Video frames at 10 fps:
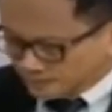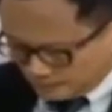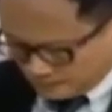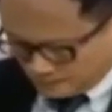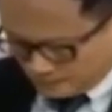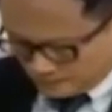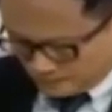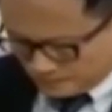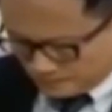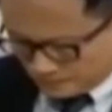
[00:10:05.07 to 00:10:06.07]
sa Congress, so
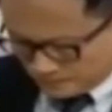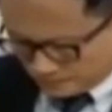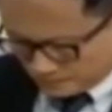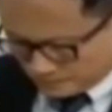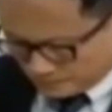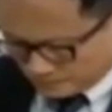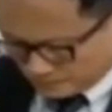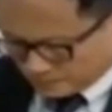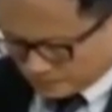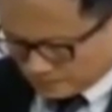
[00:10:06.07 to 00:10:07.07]
ganun na ang nangyari.
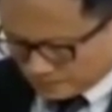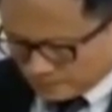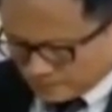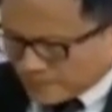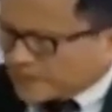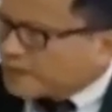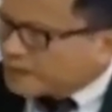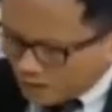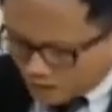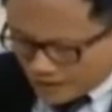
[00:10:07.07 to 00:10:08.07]

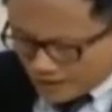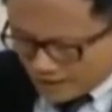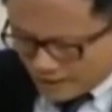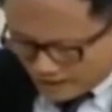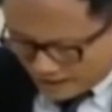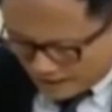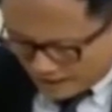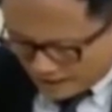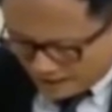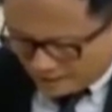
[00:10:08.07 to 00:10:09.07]
Okay,
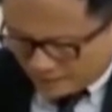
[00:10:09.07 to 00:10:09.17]
uh,